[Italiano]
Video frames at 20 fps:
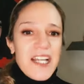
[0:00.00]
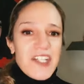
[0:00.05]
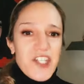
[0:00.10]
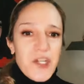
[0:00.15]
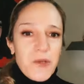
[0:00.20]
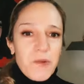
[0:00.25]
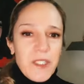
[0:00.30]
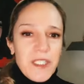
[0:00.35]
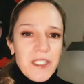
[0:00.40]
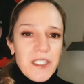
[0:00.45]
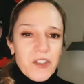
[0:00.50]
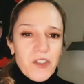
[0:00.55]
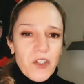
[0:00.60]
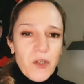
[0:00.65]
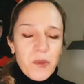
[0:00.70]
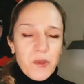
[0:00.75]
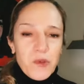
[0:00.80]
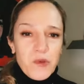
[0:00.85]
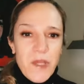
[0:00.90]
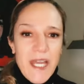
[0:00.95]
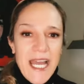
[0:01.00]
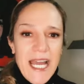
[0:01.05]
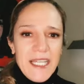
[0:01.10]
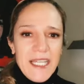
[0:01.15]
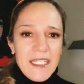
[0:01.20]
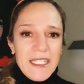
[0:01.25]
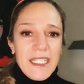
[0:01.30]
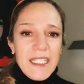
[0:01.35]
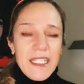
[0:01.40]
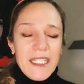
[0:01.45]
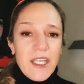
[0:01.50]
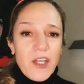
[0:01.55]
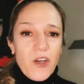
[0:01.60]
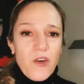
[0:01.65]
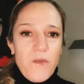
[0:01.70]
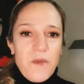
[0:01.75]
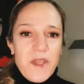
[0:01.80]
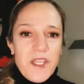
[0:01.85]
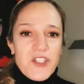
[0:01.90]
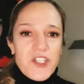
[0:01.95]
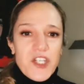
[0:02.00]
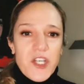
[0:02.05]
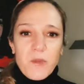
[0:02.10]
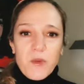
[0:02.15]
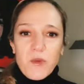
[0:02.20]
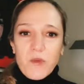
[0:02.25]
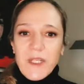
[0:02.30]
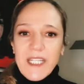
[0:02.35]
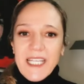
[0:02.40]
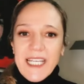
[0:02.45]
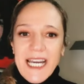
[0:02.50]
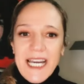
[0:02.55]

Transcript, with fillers: quindi dopo due anni e comincia a pubblicare